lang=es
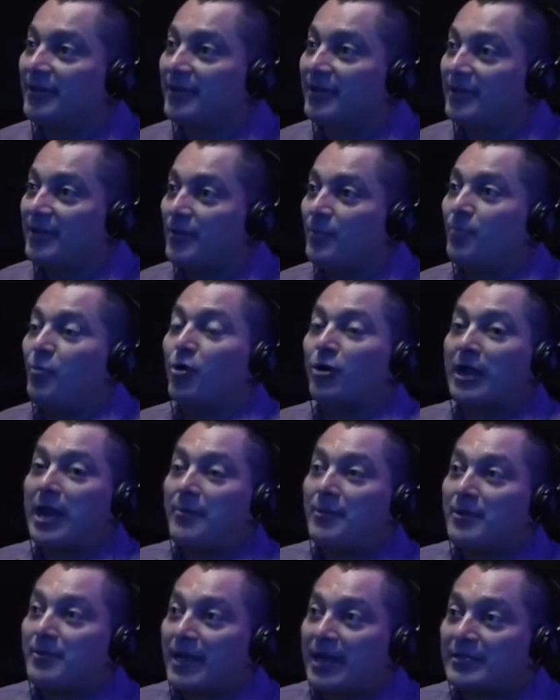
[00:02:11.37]
Totalmente.
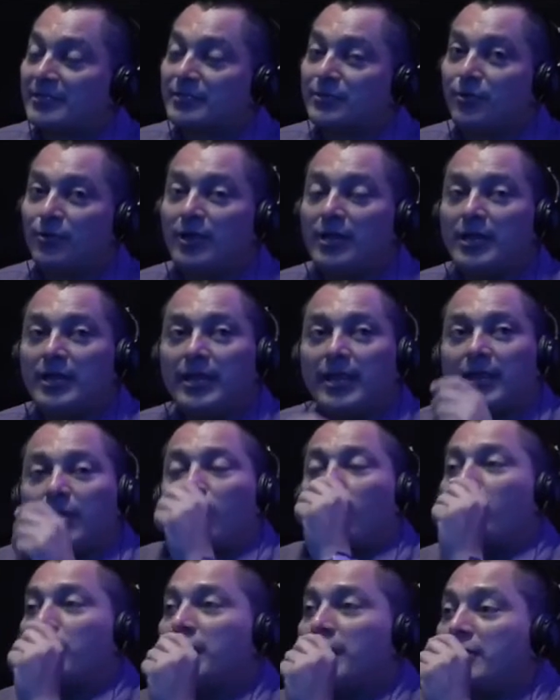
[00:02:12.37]
Por la vibración. Le
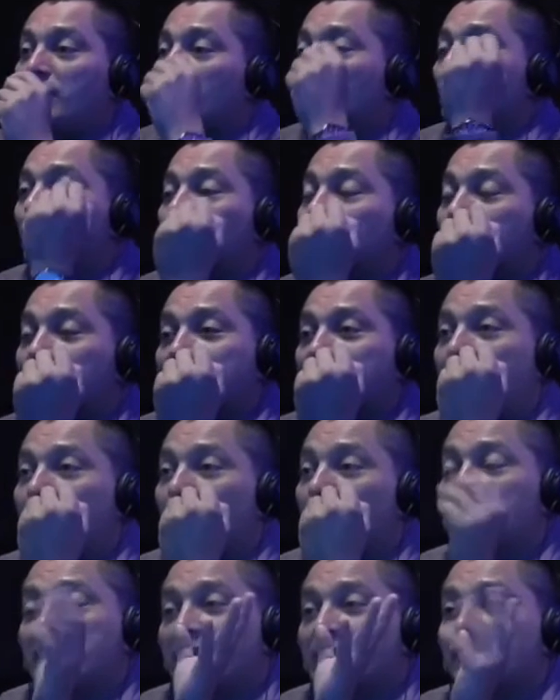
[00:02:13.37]
dije, oye, y nosotros
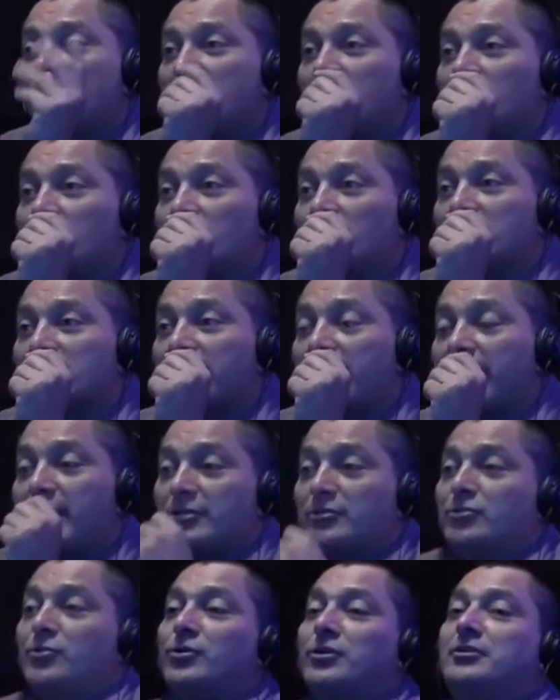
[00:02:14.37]
hacíamos 10 minutos
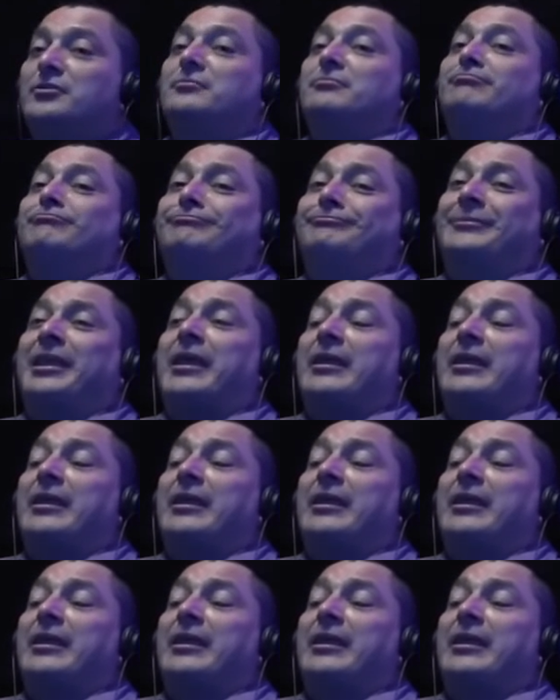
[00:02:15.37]
de eso y